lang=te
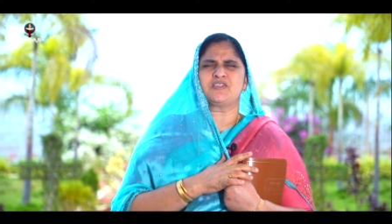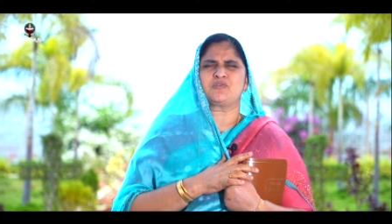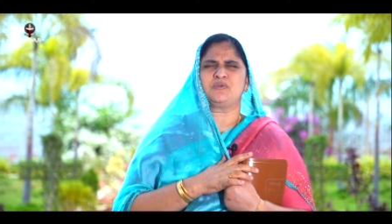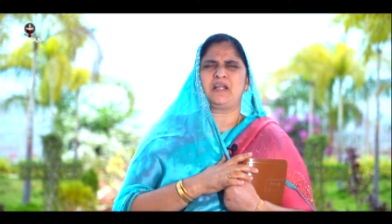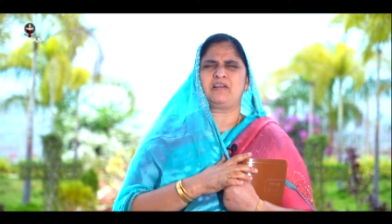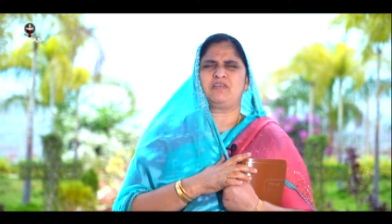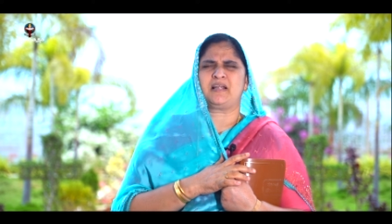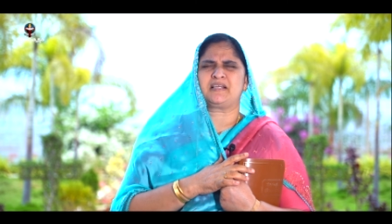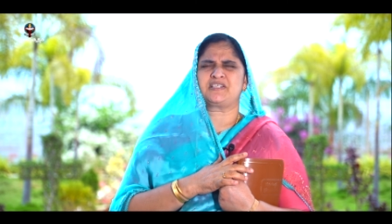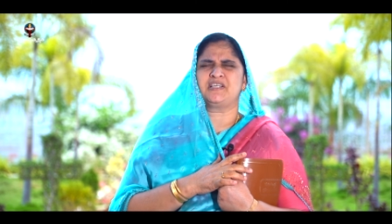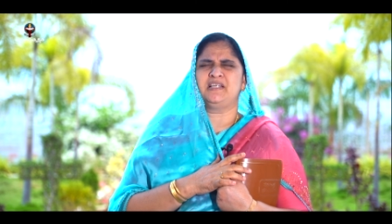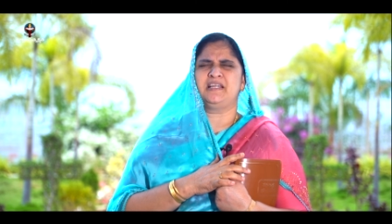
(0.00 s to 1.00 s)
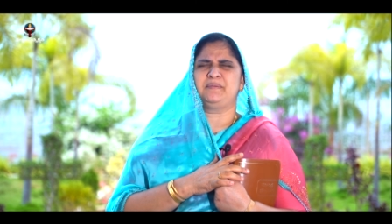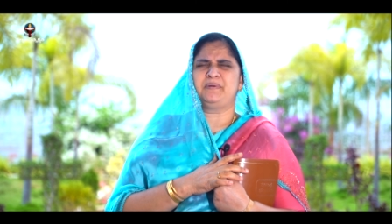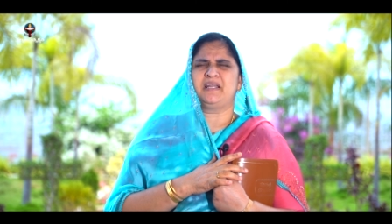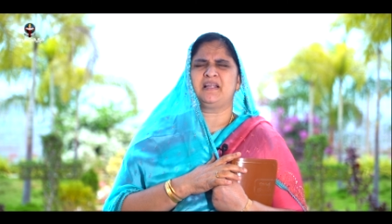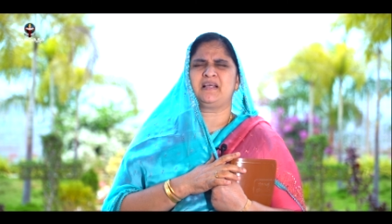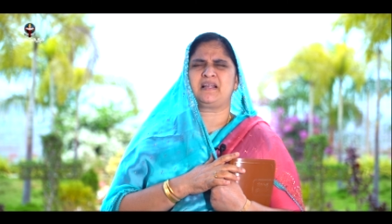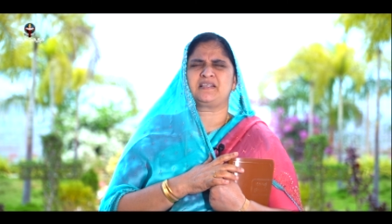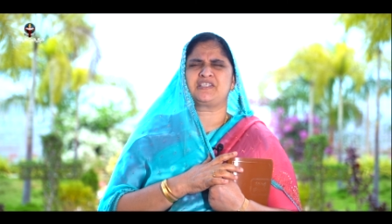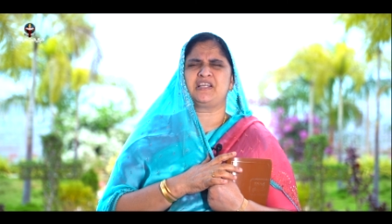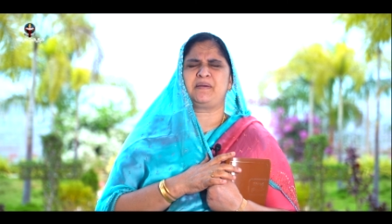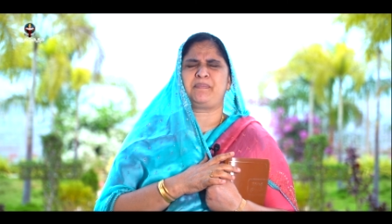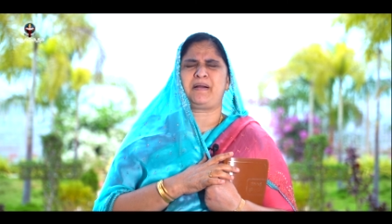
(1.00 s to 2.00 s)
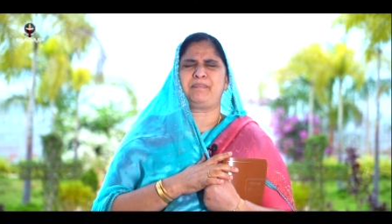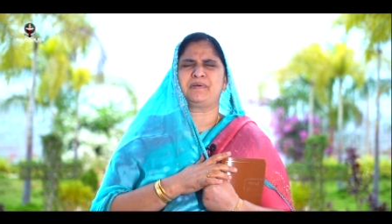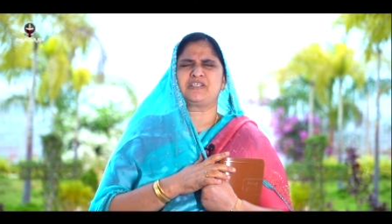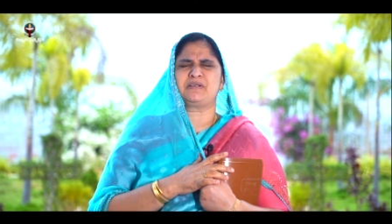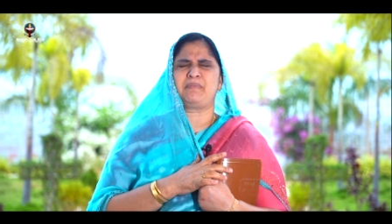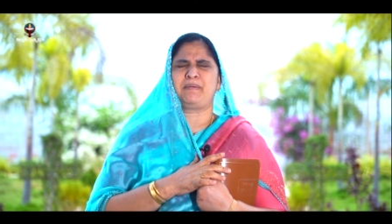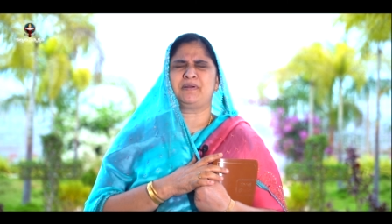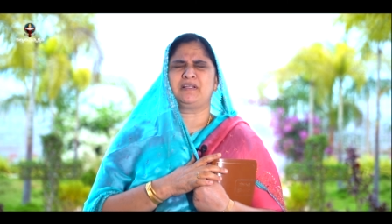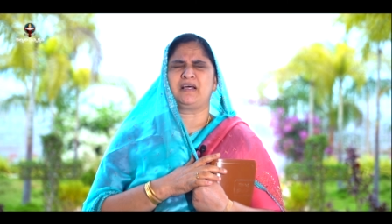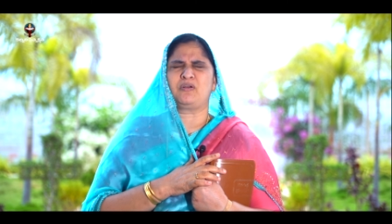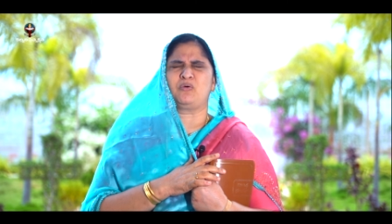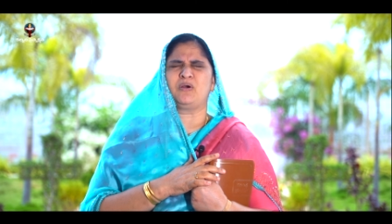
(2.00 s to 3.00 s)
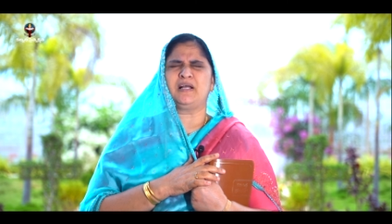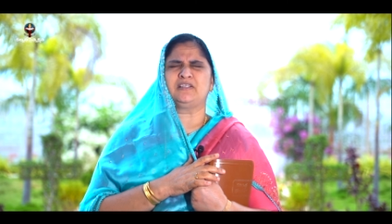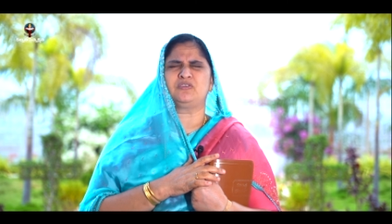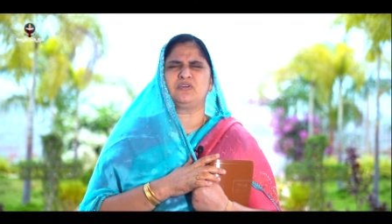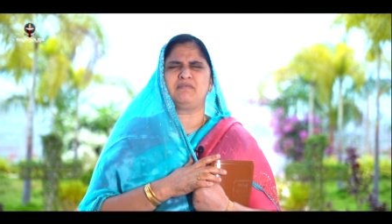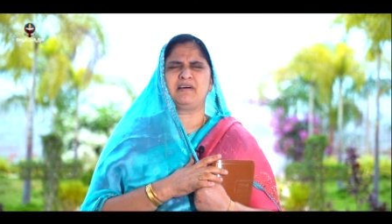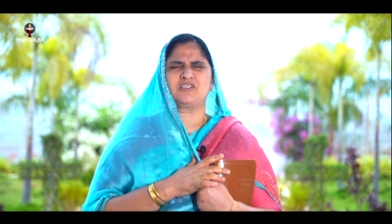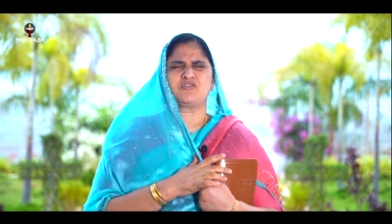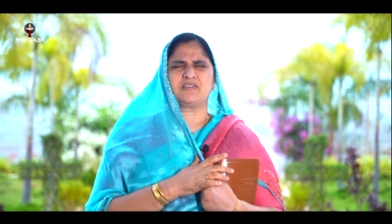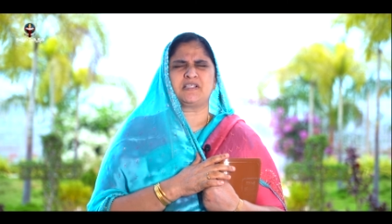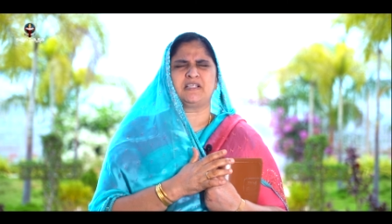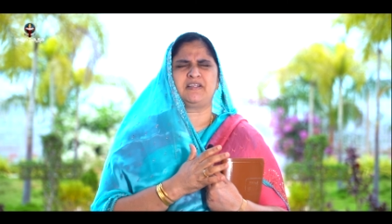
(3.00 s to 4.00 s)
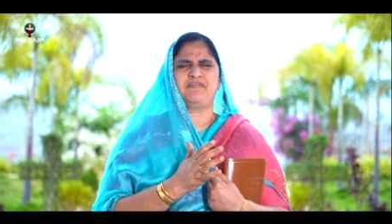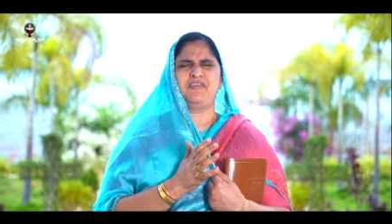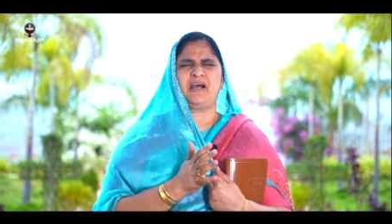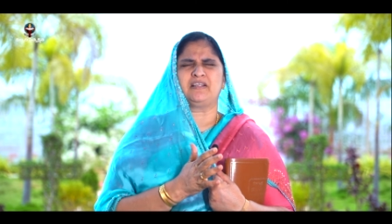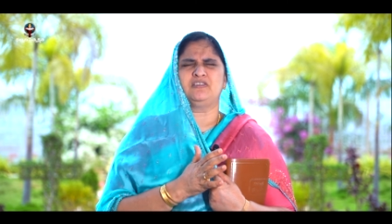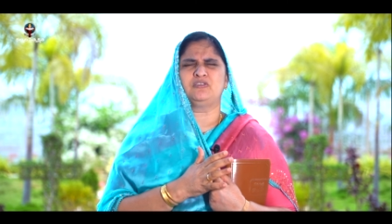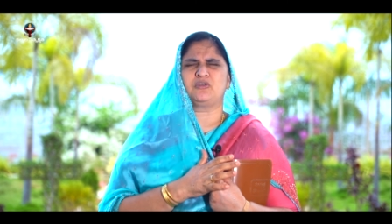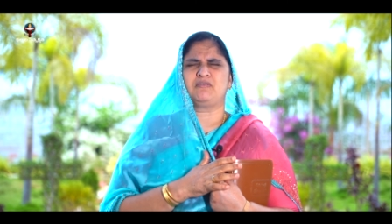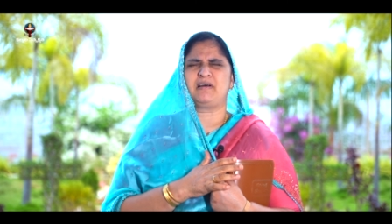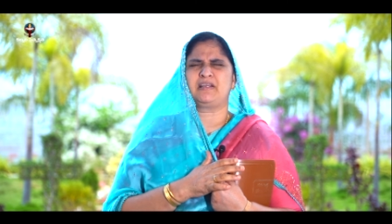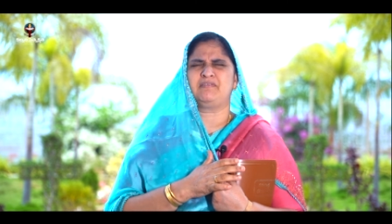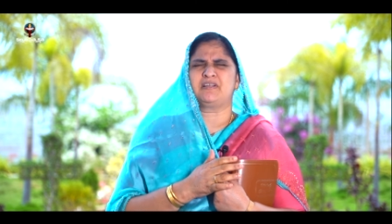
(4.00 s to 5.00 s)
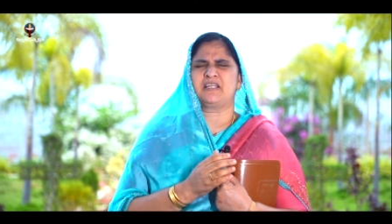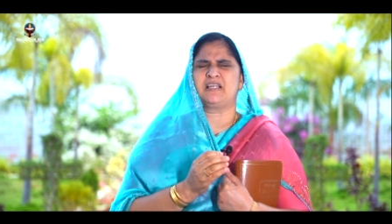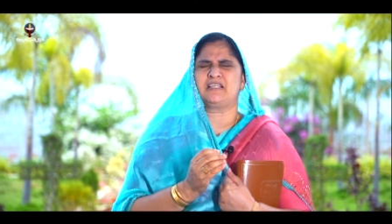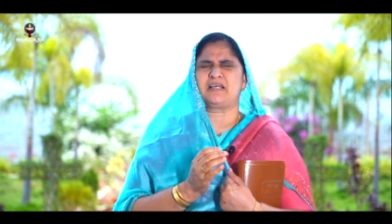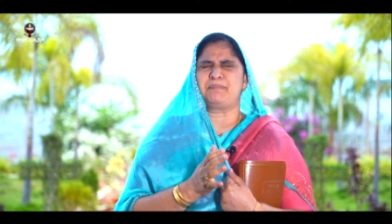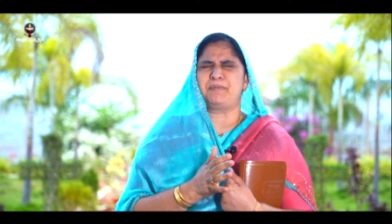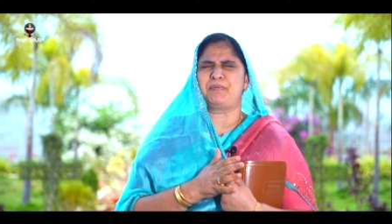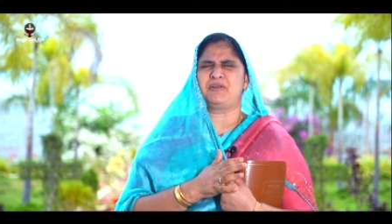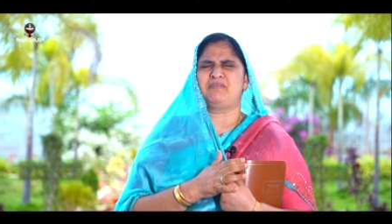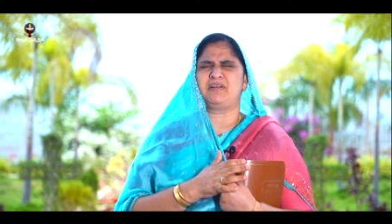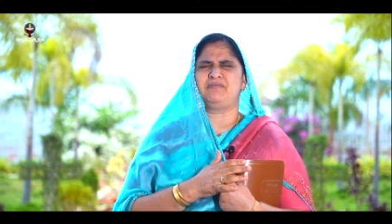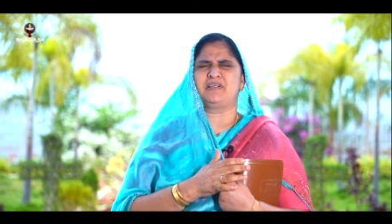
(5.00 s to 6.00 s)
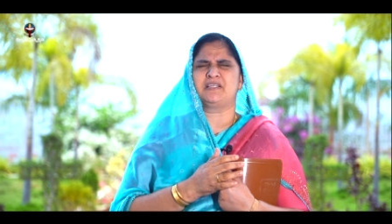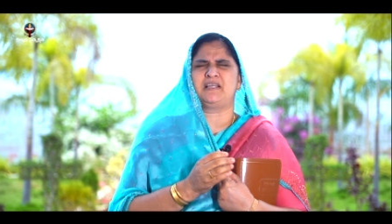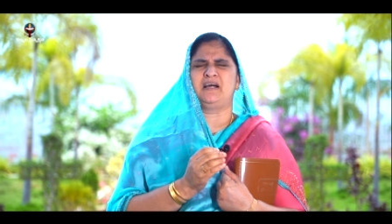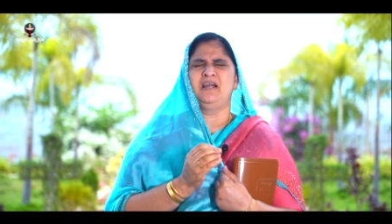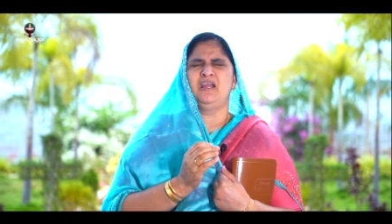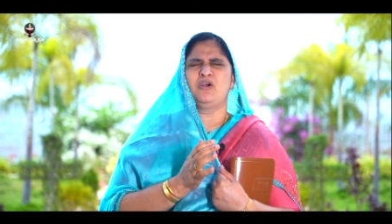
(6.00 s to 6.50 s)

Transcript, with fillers: చేసుకుంటున్నారో రక్షణ లేని బిడ్డలకు రక్షణ పాప క్షమాపణ రోగాలతో ఉన్న వారికి స్వస్థత వ్యాధులతో ఉన్న వారికి విడుదల తప్పిపోయిన వారి విడుదల